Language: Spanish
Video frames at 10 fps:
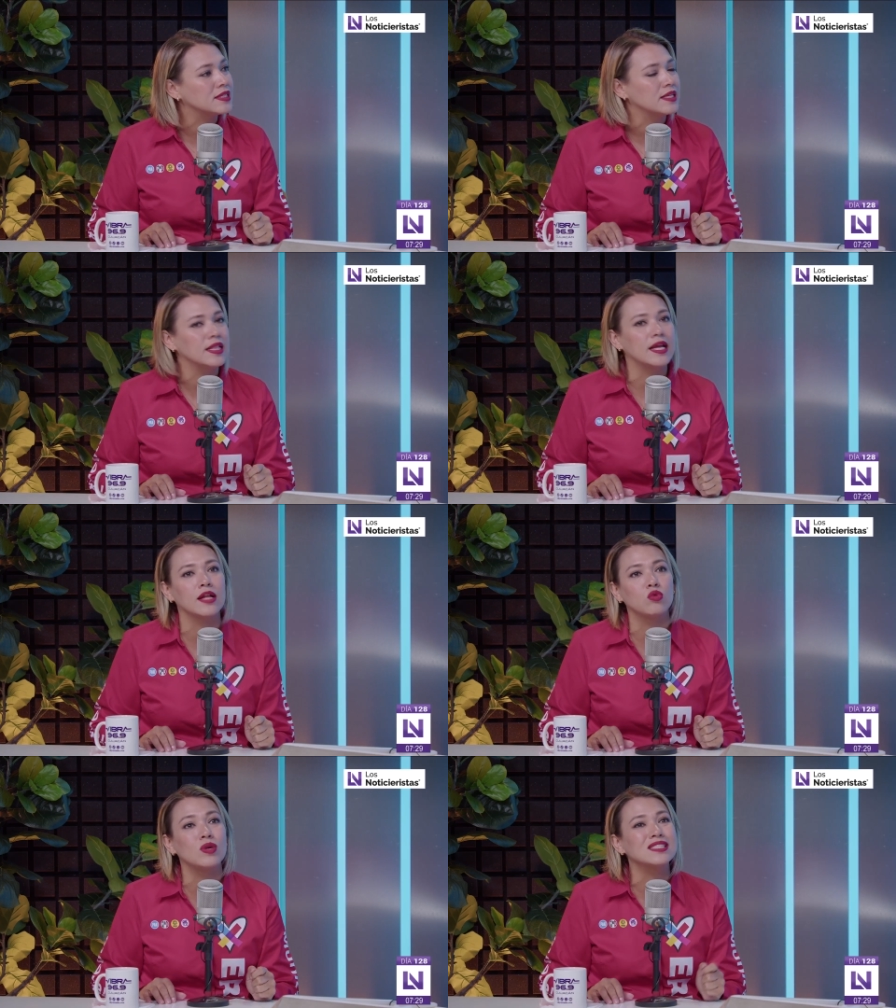en todas las
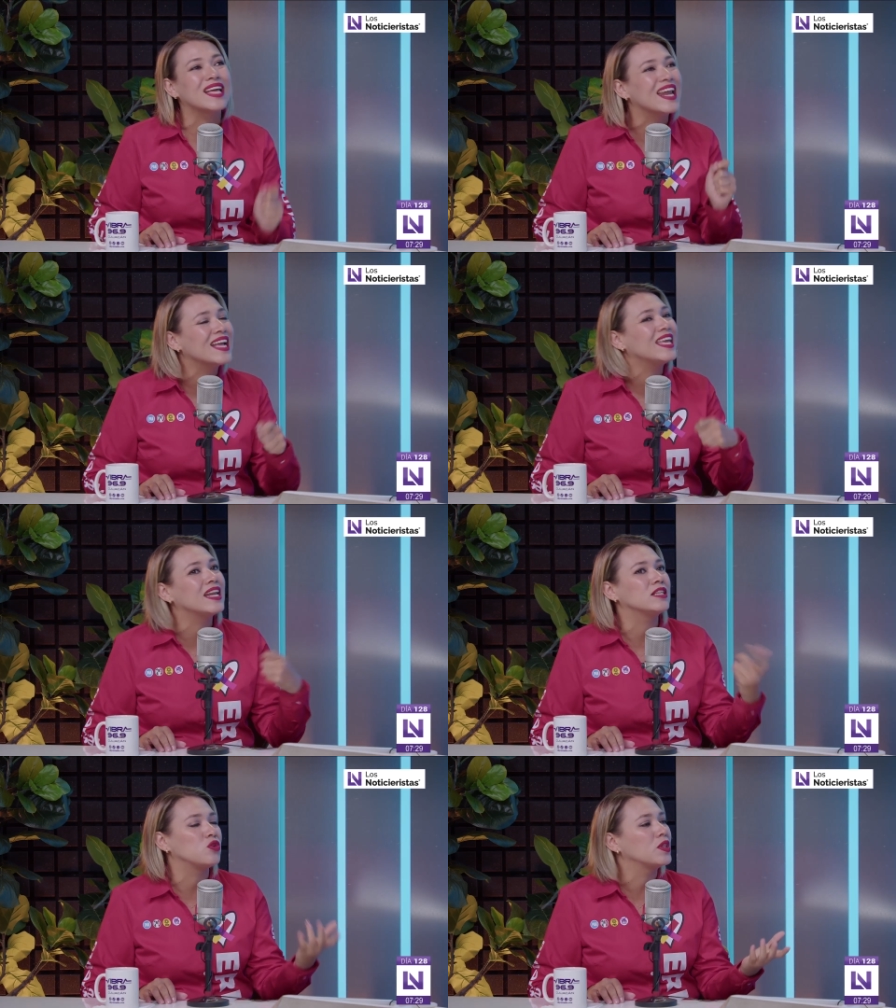sindicaturas, que eran
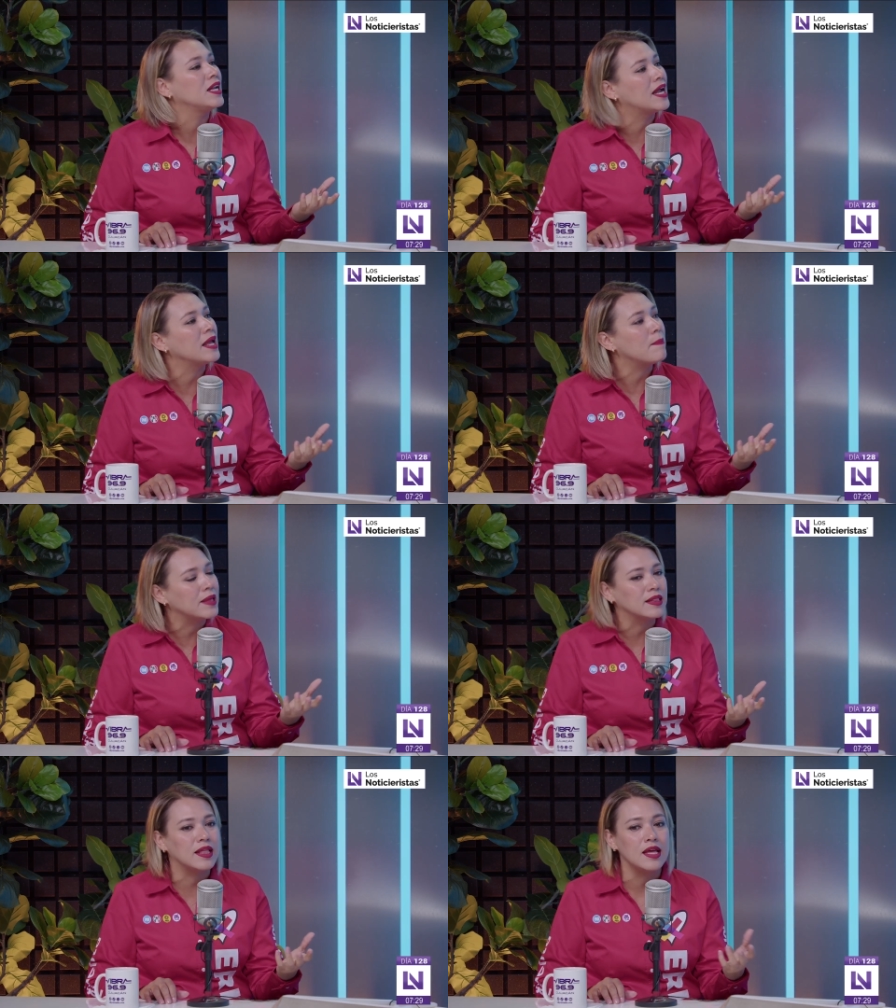quienes
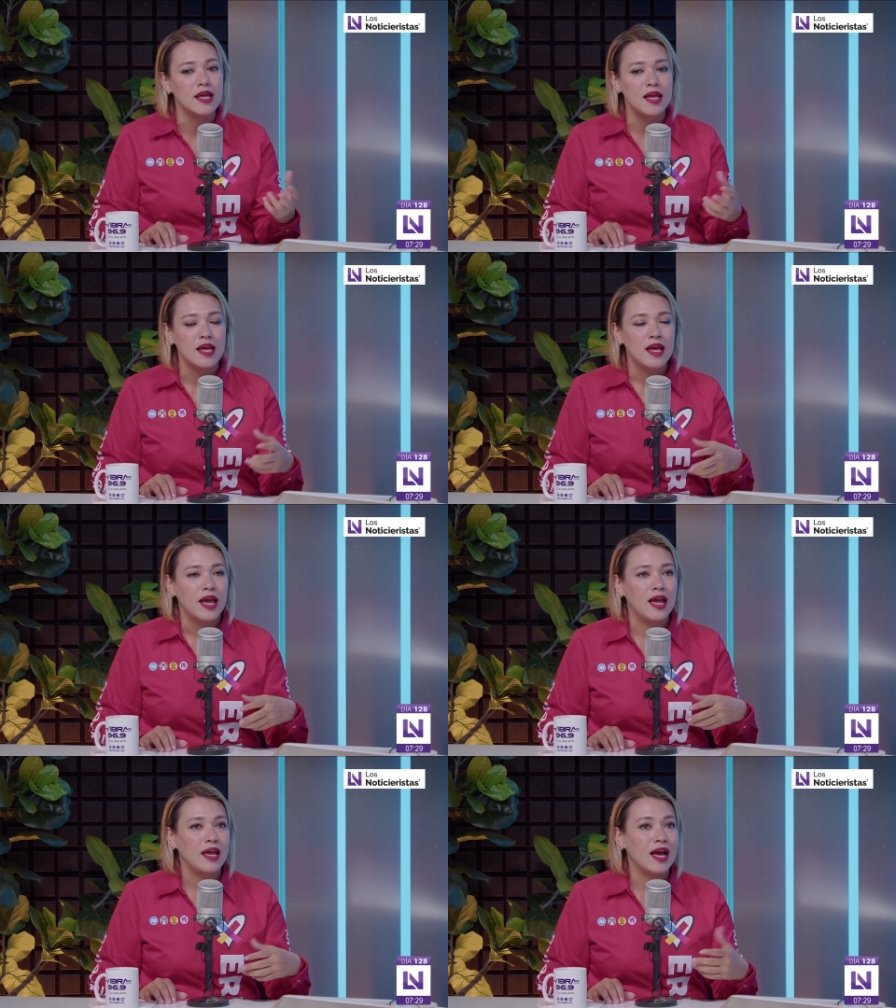ordinariamente
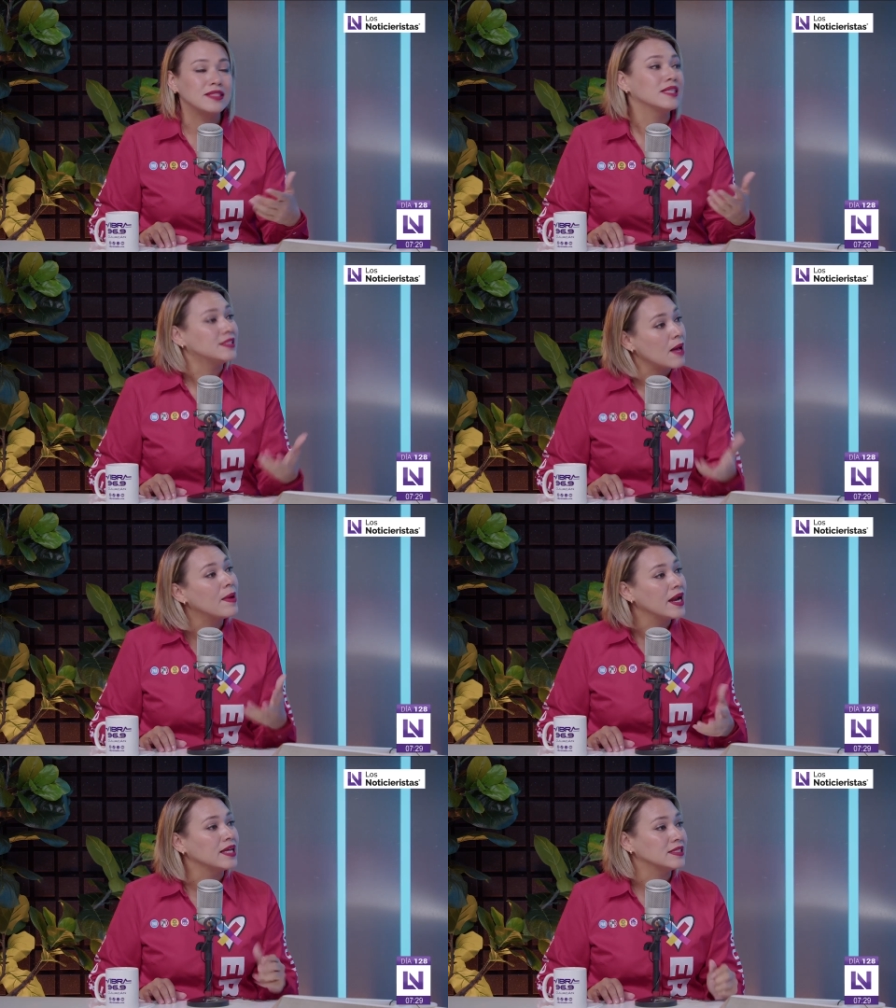eh,
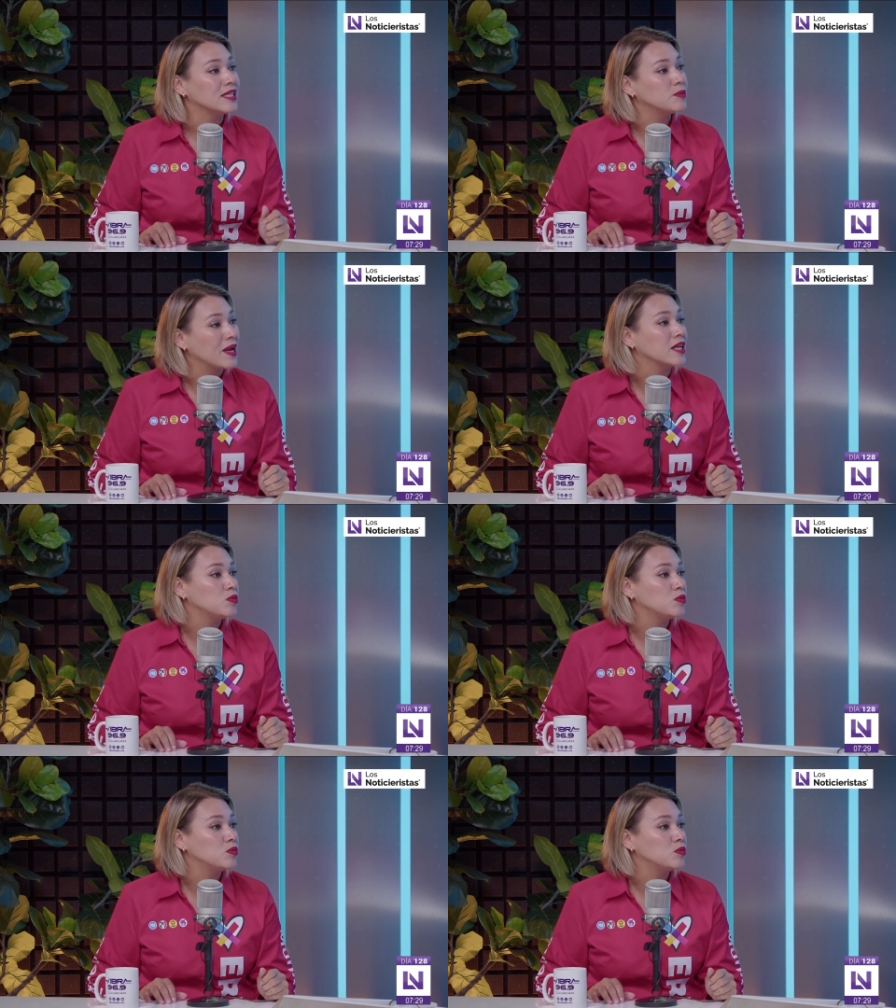accesaban a estas